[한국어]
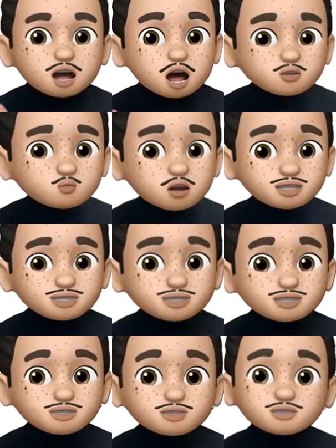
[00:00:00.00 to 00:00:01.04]

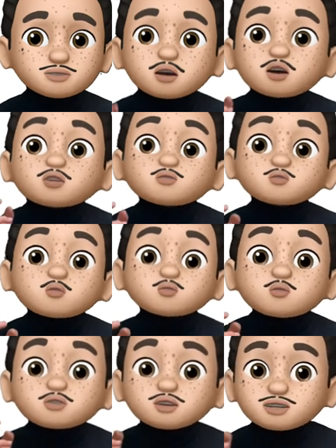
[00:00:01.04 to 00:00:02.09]
따관스. 그러면
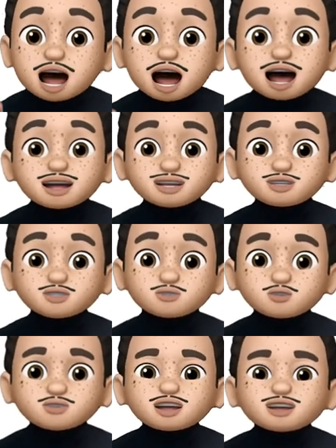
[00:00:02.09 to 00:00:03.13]
소송을
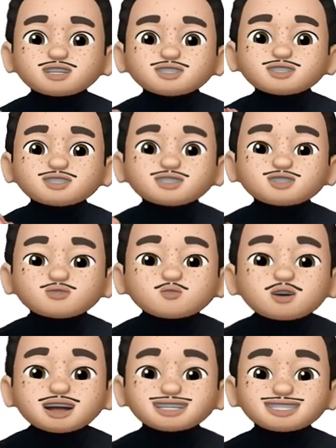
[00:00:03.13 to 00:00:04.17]
당하다는요,
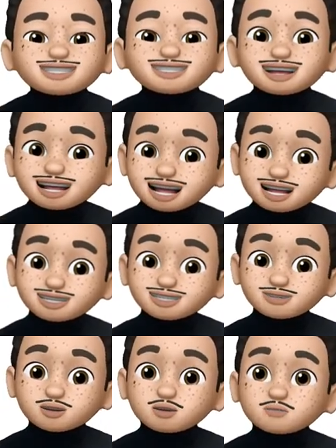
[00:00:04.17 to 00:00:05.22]
치관스가
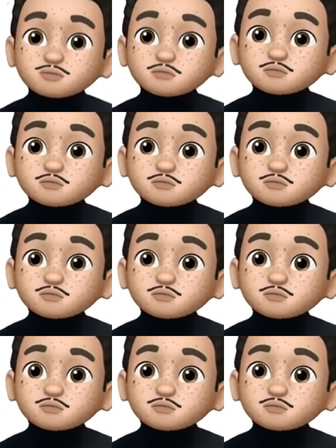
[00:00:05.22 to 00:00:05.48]
되겠죠.